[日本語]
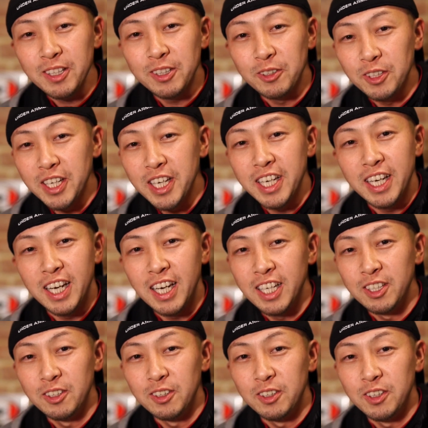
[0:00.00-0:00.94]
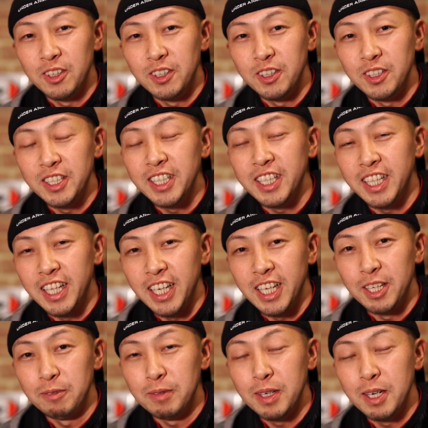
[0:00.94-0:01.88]
のね、あのー、行っ
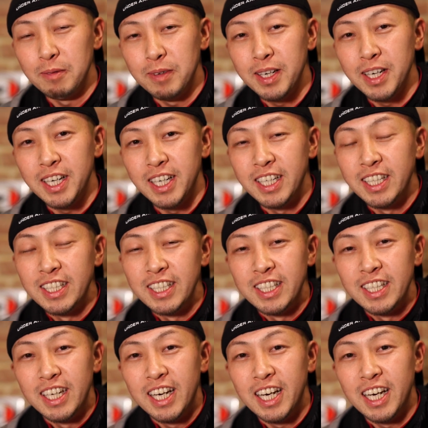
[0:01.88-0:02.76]
て、まあまあ、